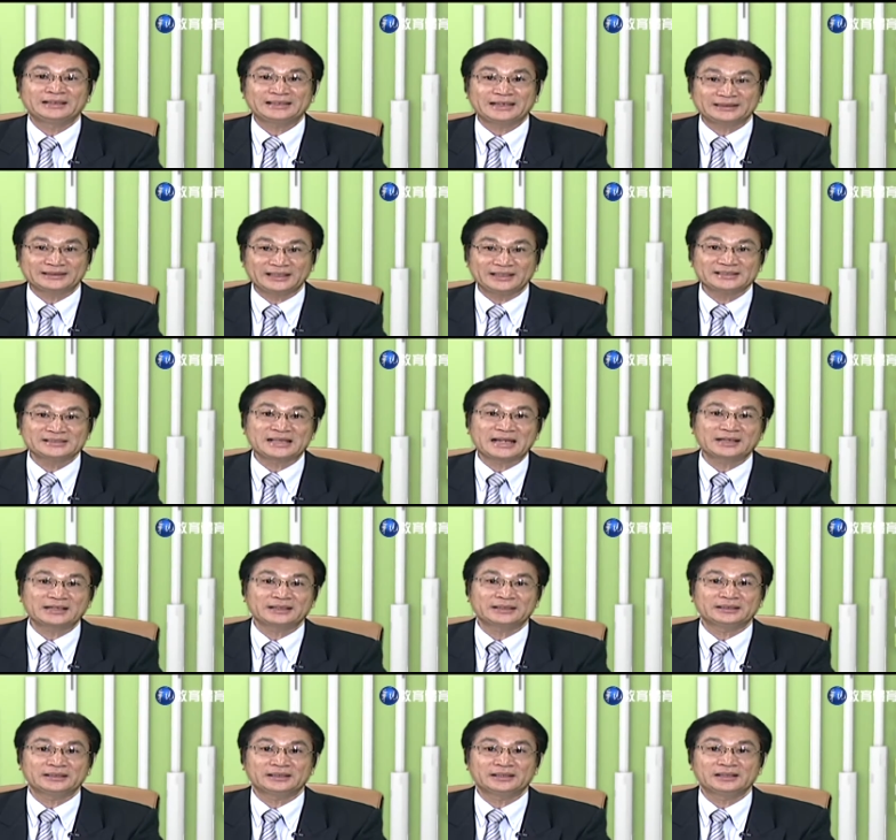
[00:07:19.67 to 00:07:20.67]
那第三
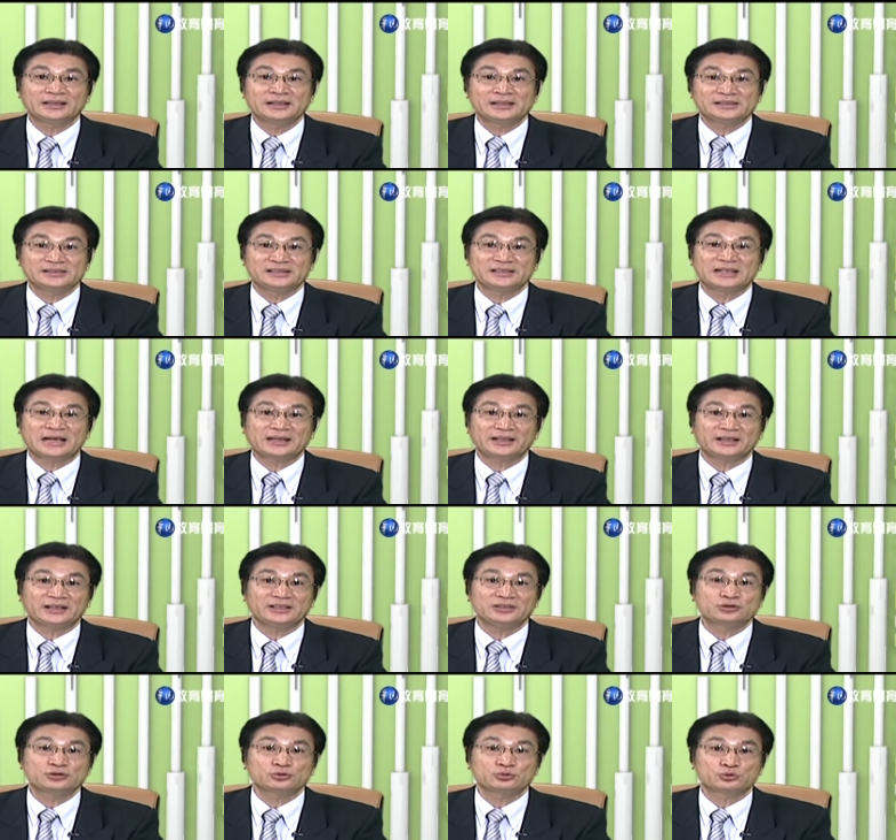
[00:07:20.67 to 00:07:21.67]
个呢，其他的
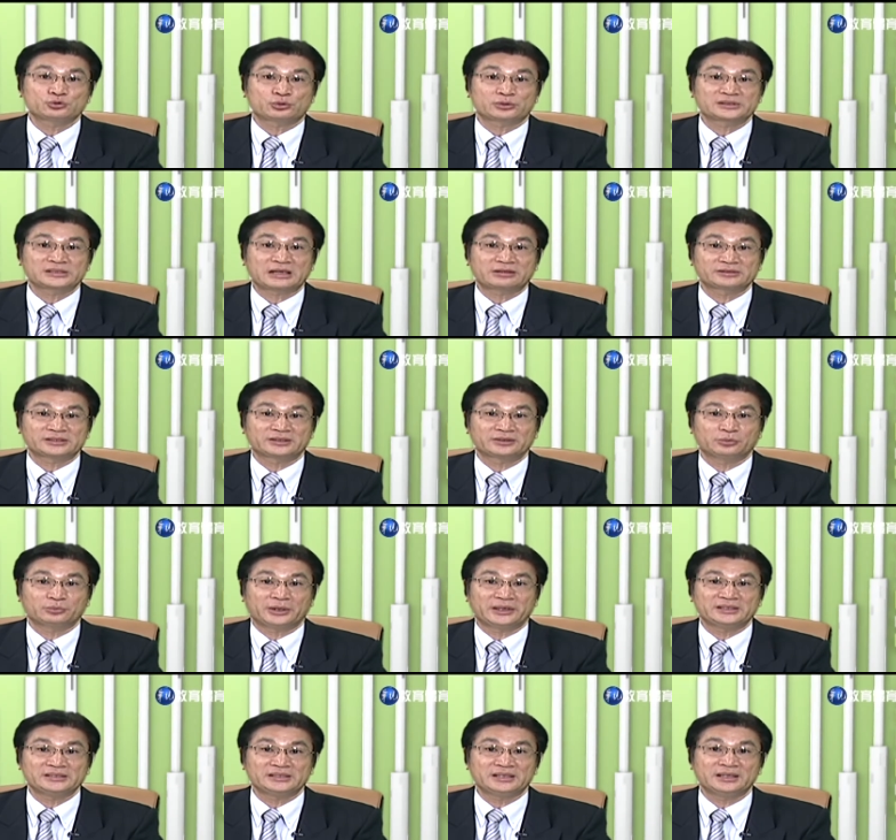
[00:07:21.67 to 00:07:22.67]
因素所造成的
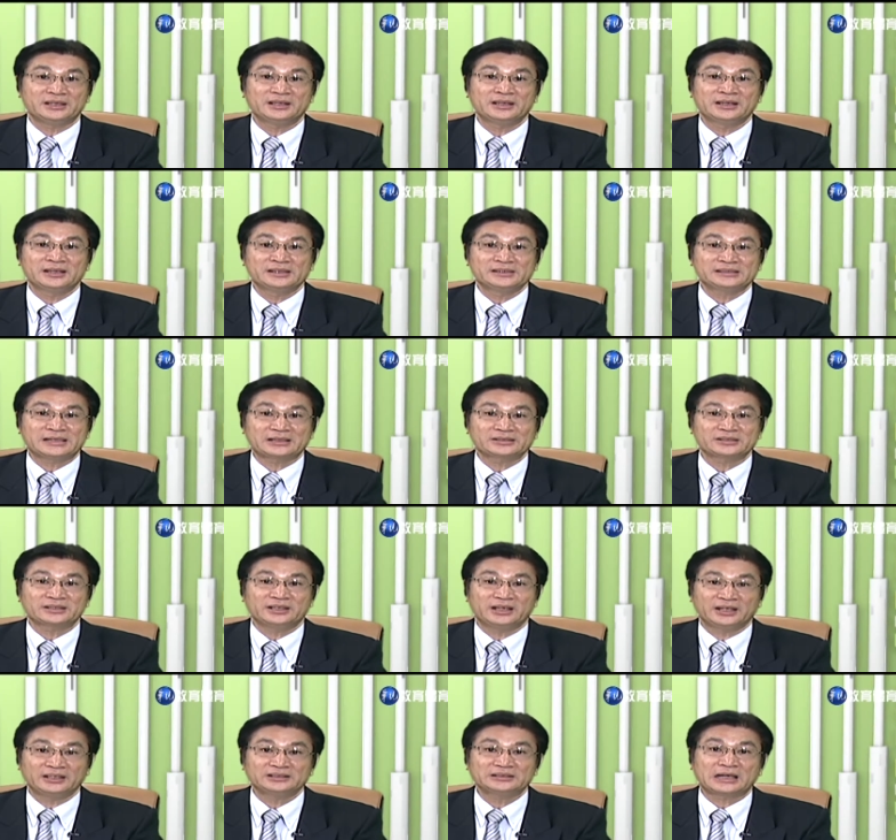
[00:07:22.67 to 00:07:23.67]
危机，像
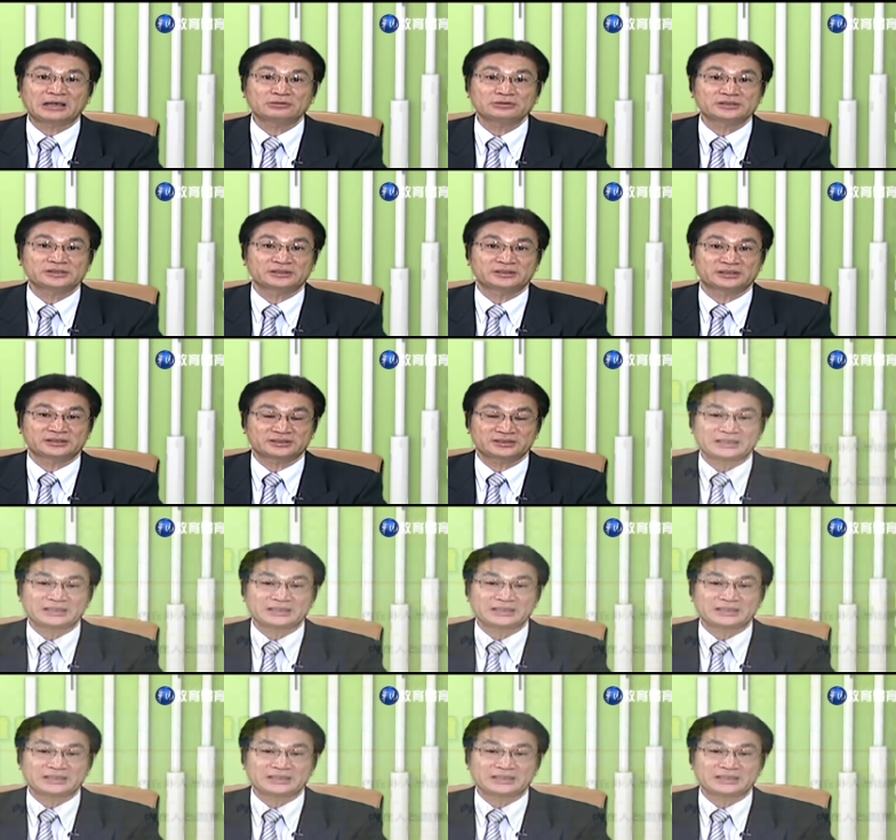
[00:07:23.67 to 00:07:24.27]
是领导者的